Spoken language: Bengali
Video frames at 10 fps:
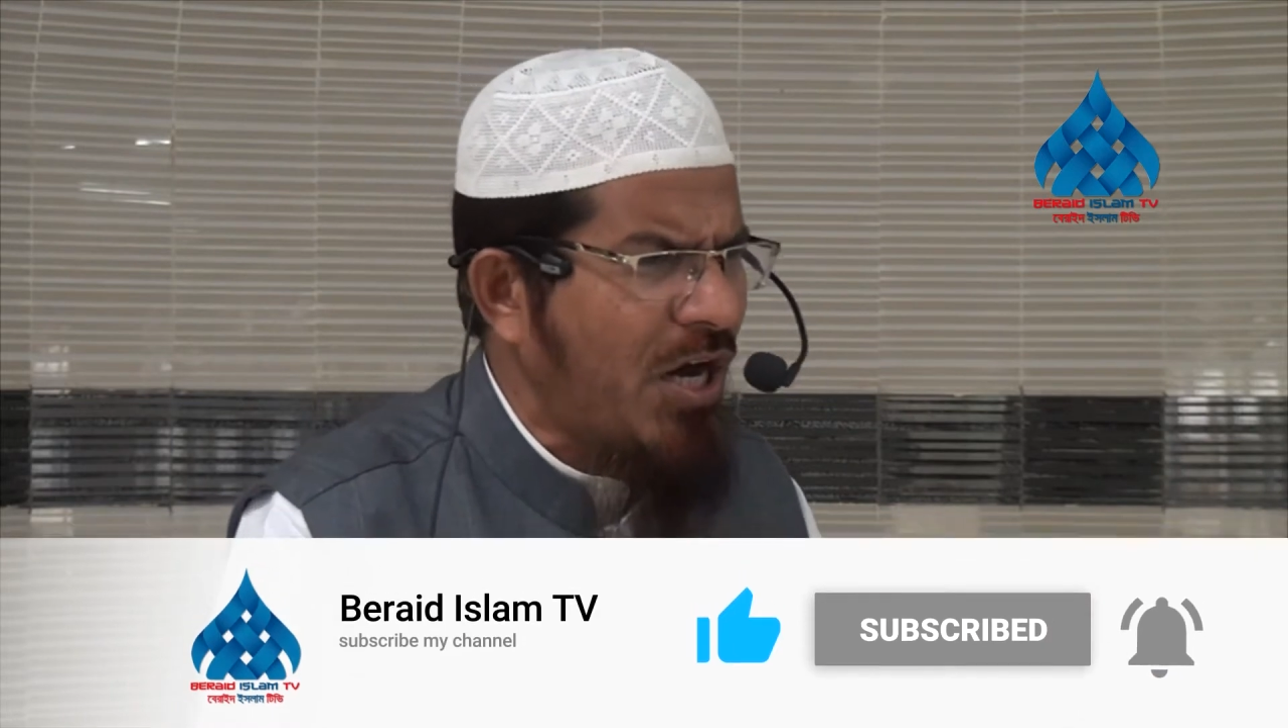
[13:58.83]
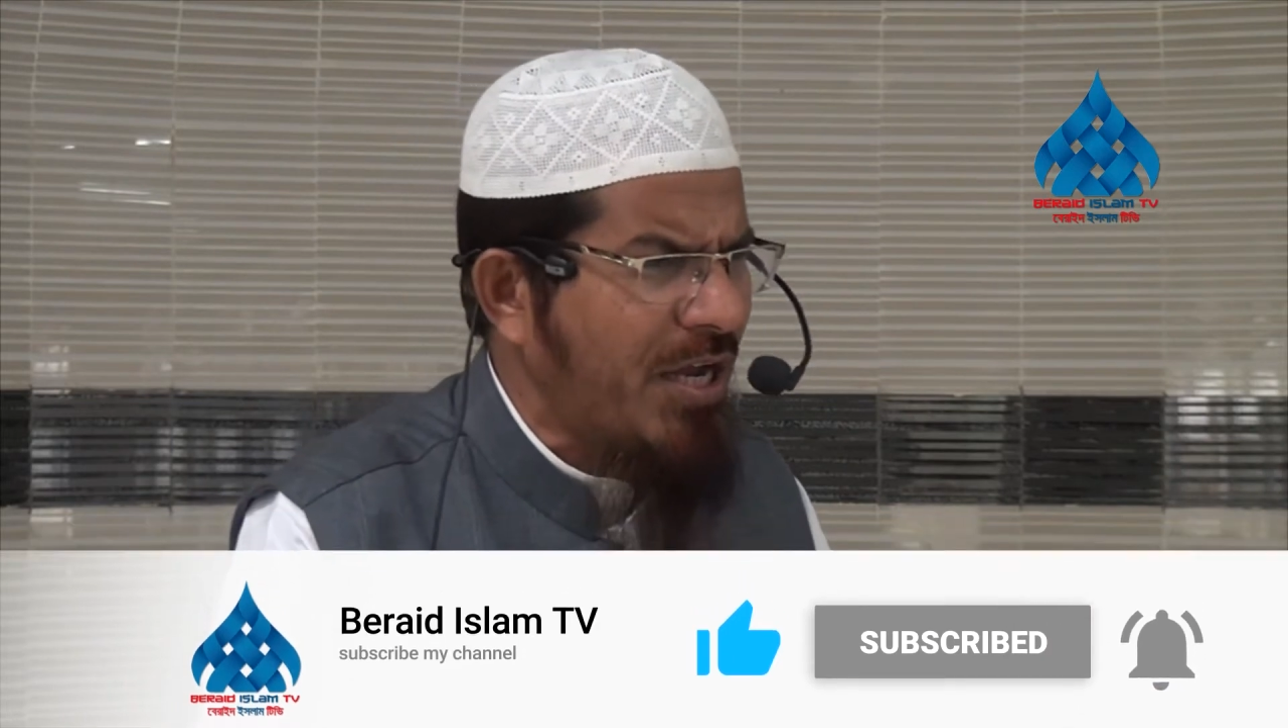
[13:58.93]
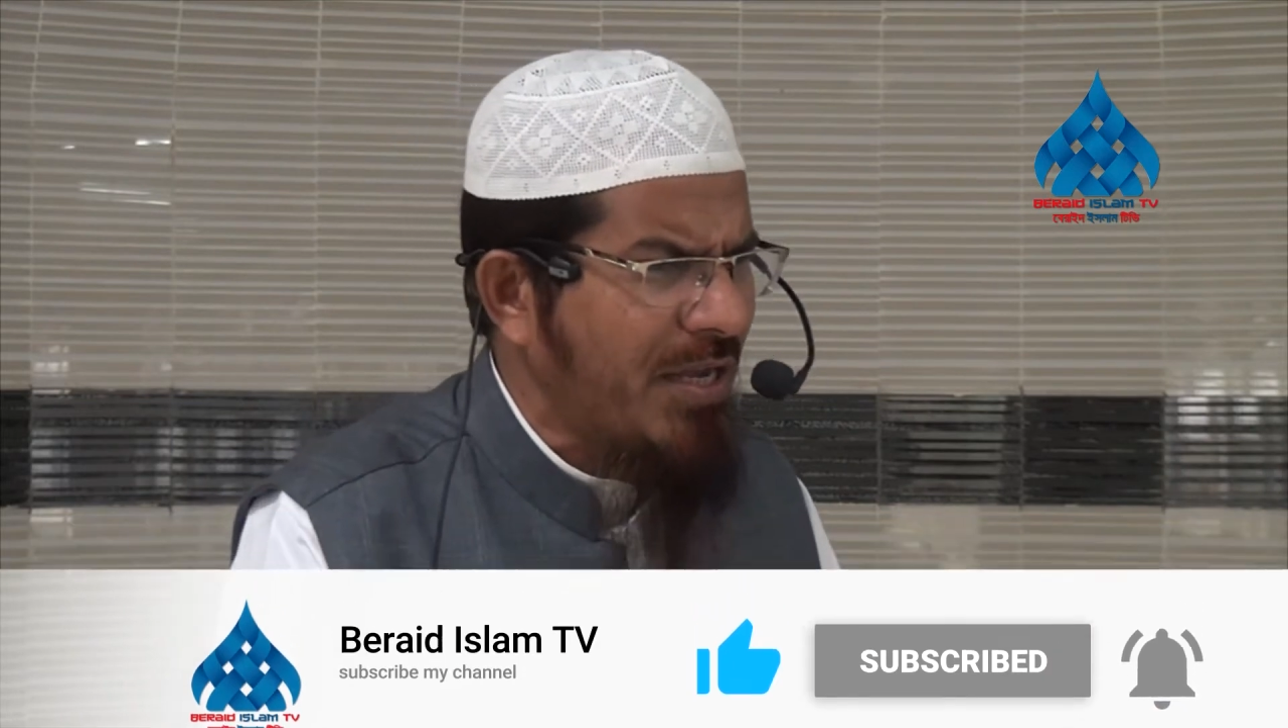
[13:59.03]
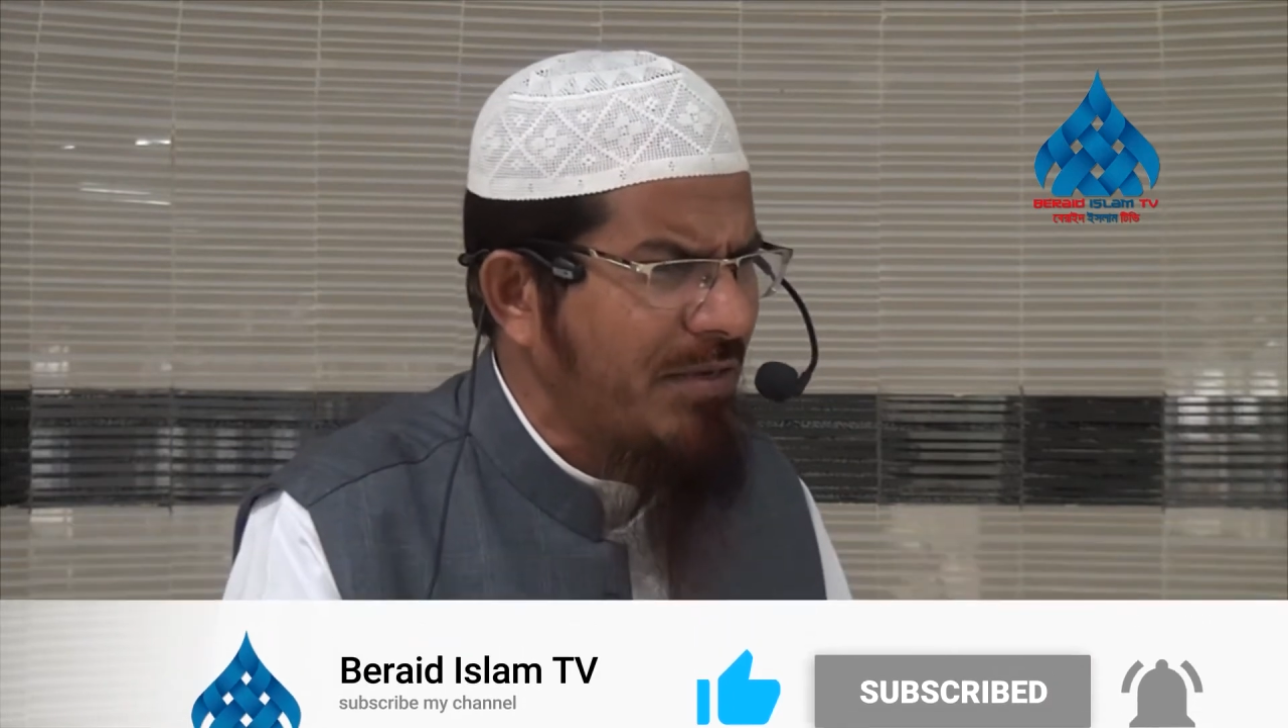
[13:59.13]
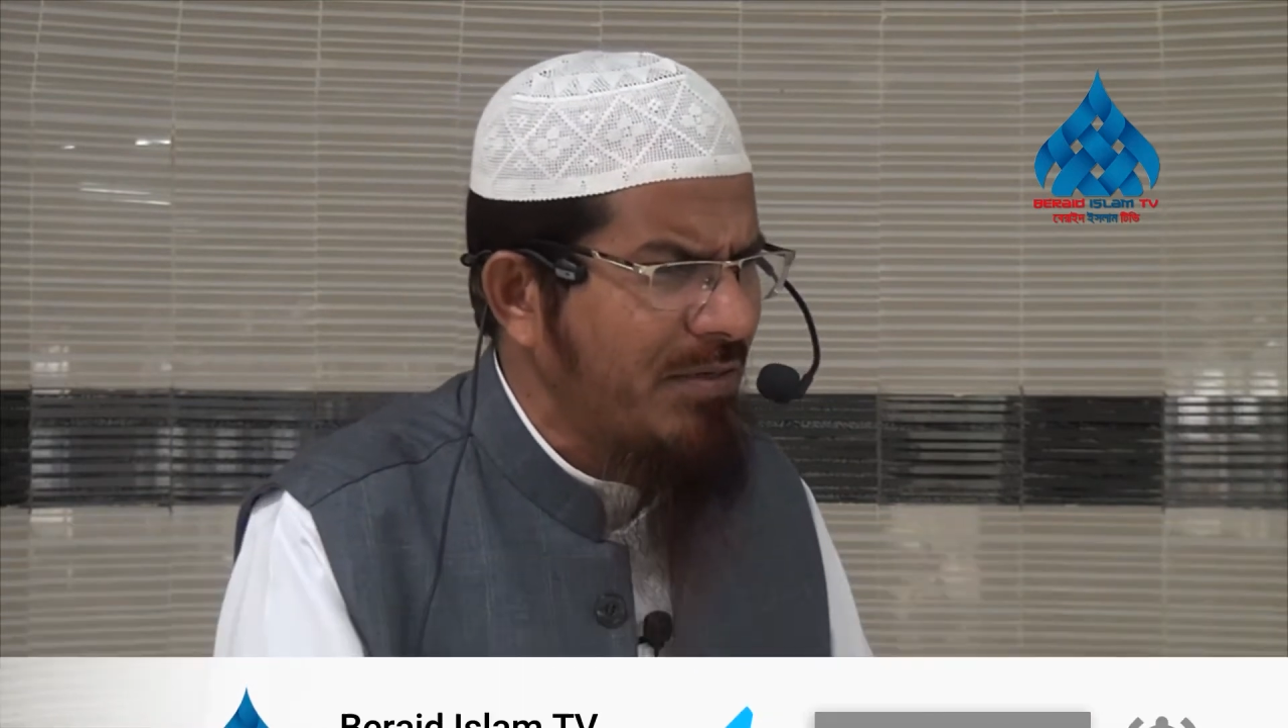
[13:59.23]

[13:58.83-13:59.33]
হয়